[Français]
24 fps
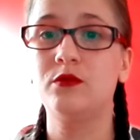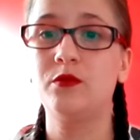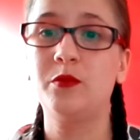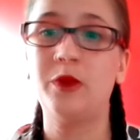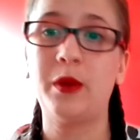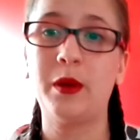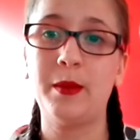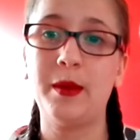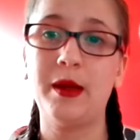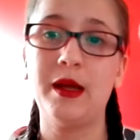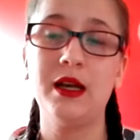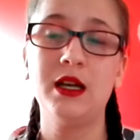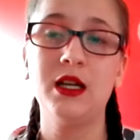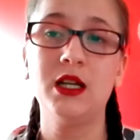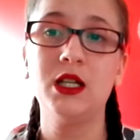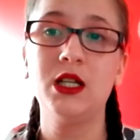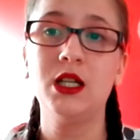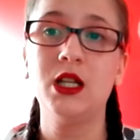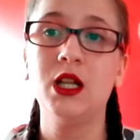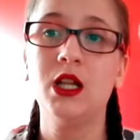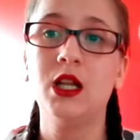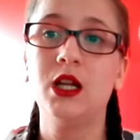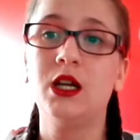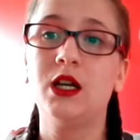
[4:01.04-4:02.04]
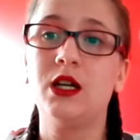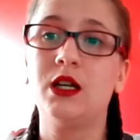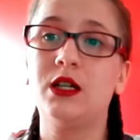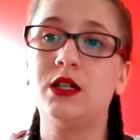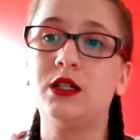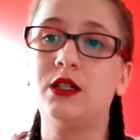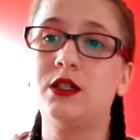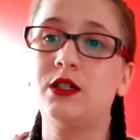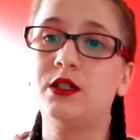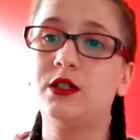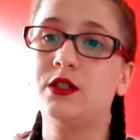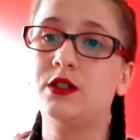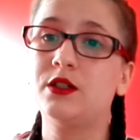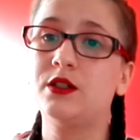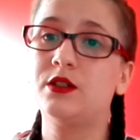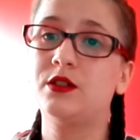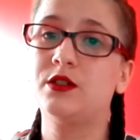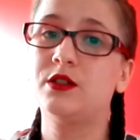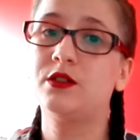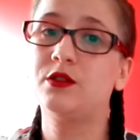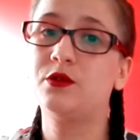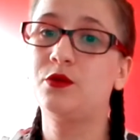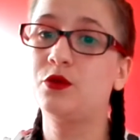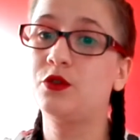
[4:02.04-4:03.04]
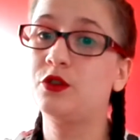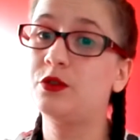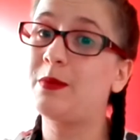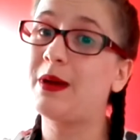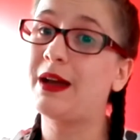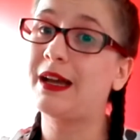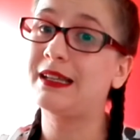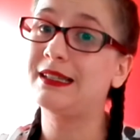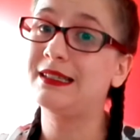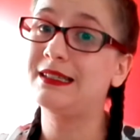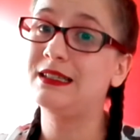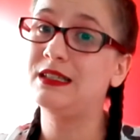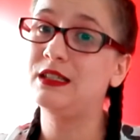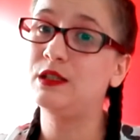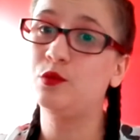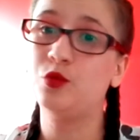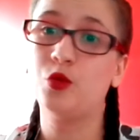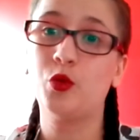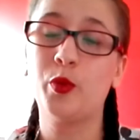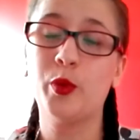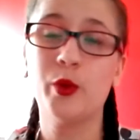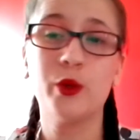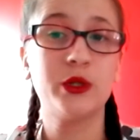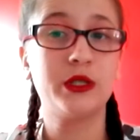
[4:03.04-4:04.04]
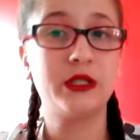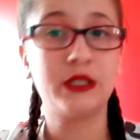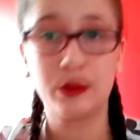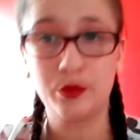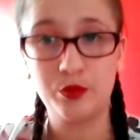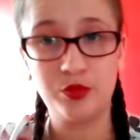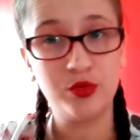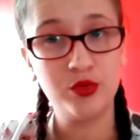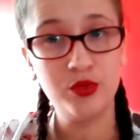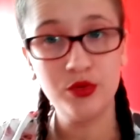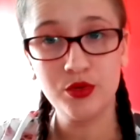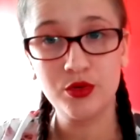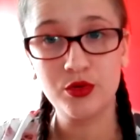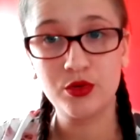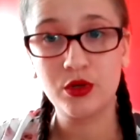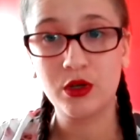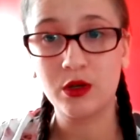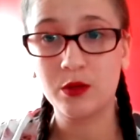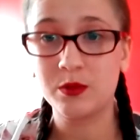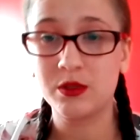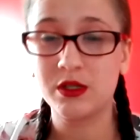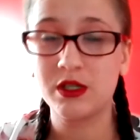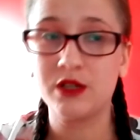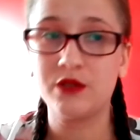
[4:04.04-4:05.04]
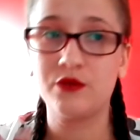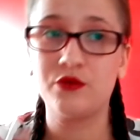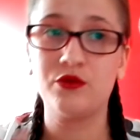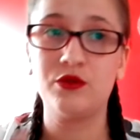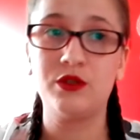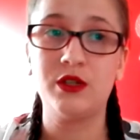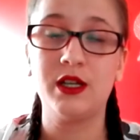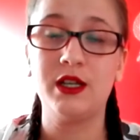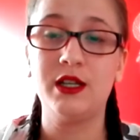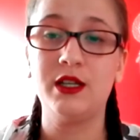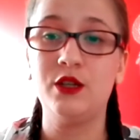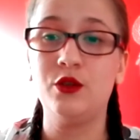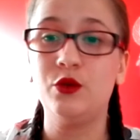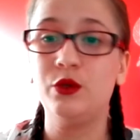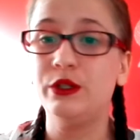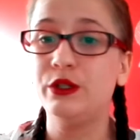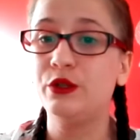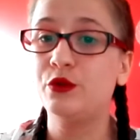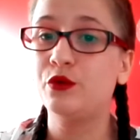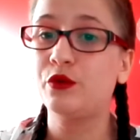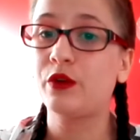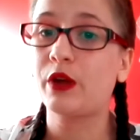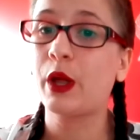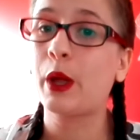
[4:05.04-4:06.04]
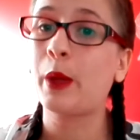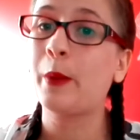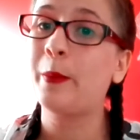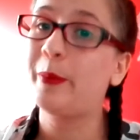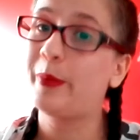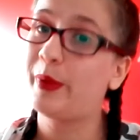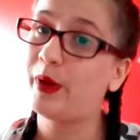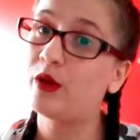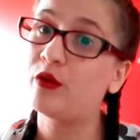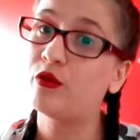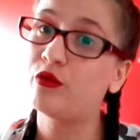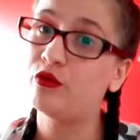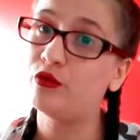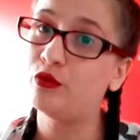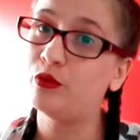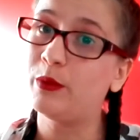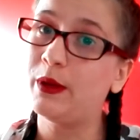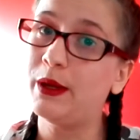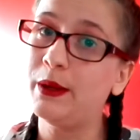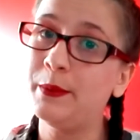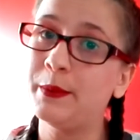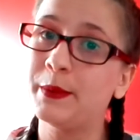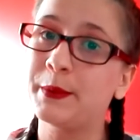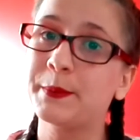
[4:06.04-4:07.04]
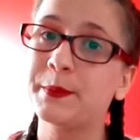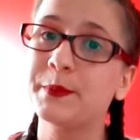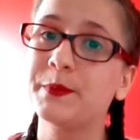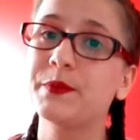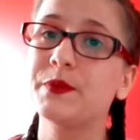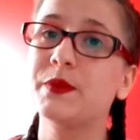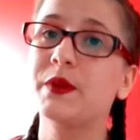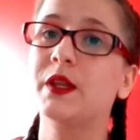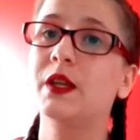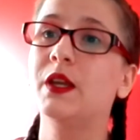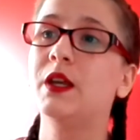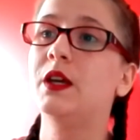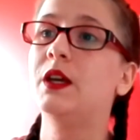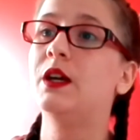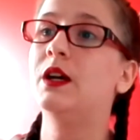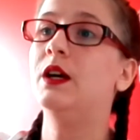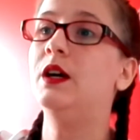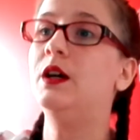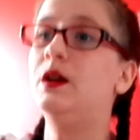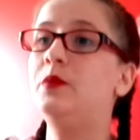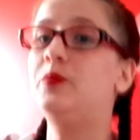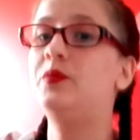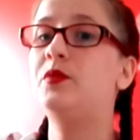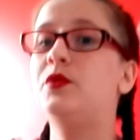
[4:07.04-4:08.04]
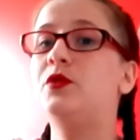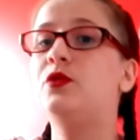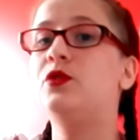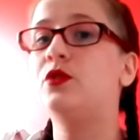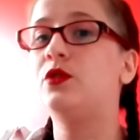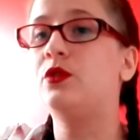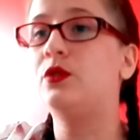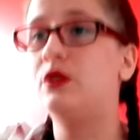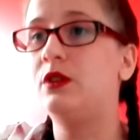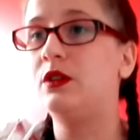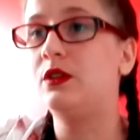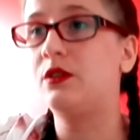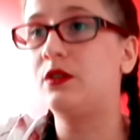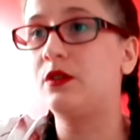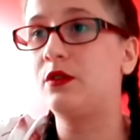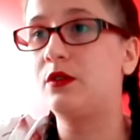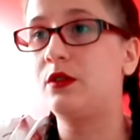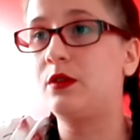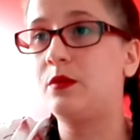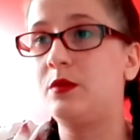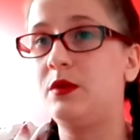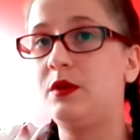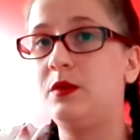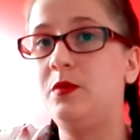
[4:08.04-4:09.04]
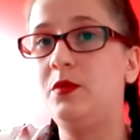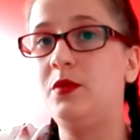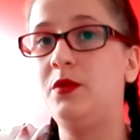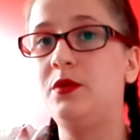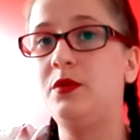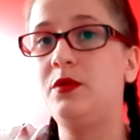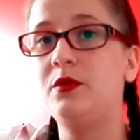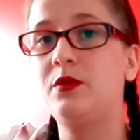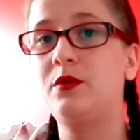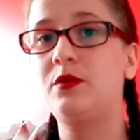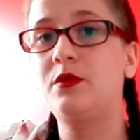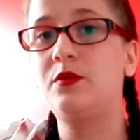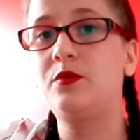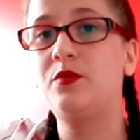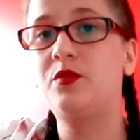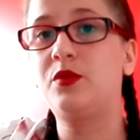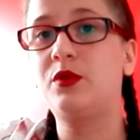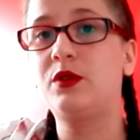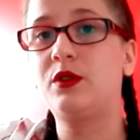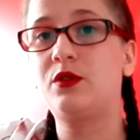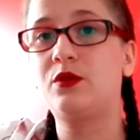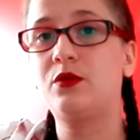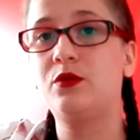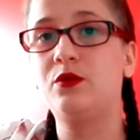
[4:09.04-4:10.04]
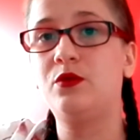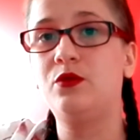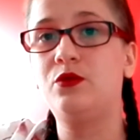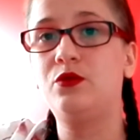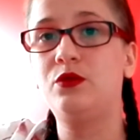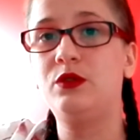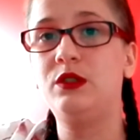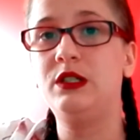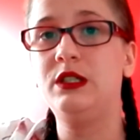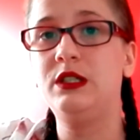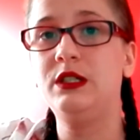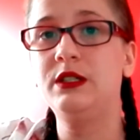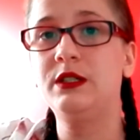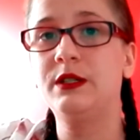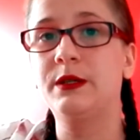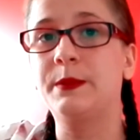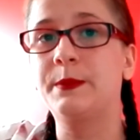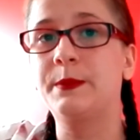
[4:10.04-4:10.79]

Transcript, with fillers: pas mal. Euh, donc je m'arrête ici pour pas en dire plus, comme ça vous allez le découvrir par vous-même. Hop, je redescends un petit peu pour être sûr de tout dire.